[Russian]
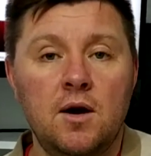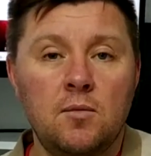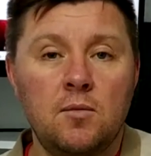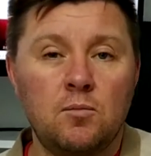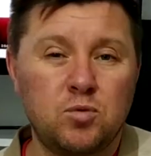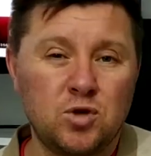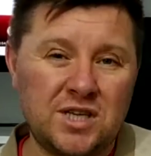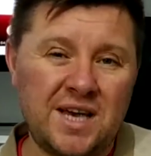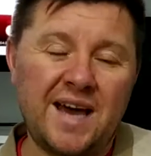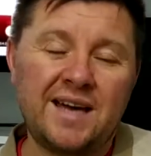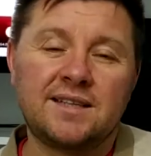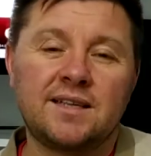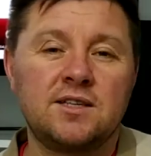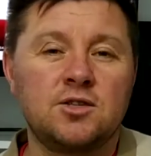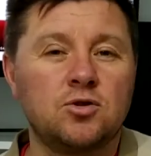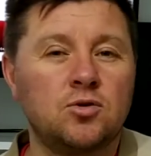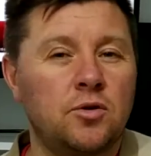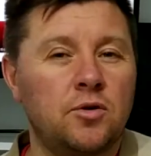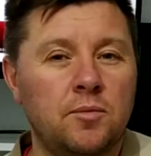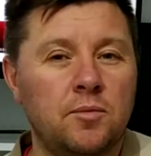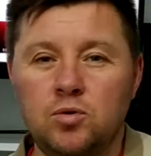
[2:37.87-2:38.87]
Пускай эта
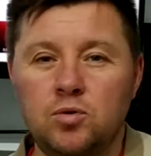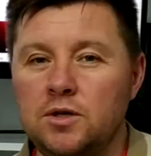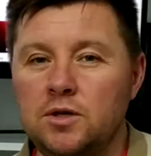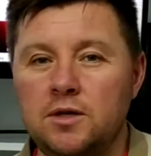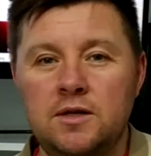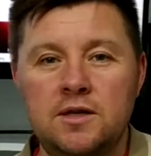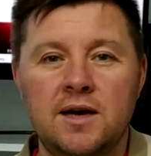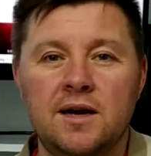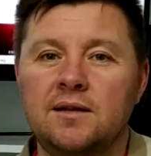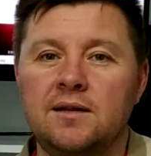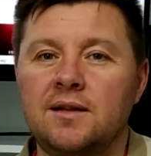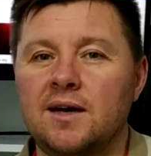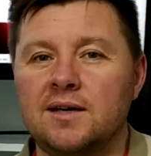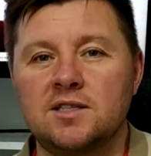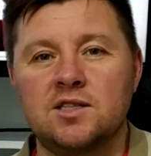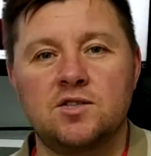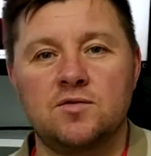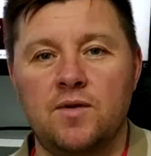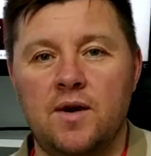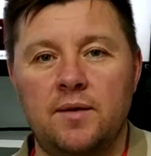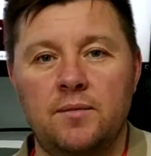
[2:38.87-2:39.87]
история будет не о нас
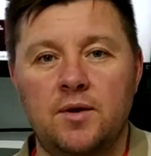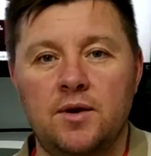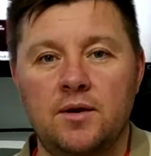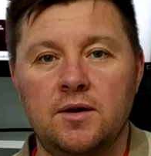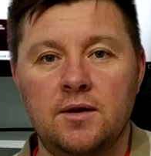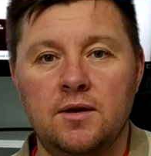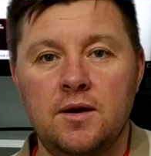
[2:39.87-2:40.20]
с вами.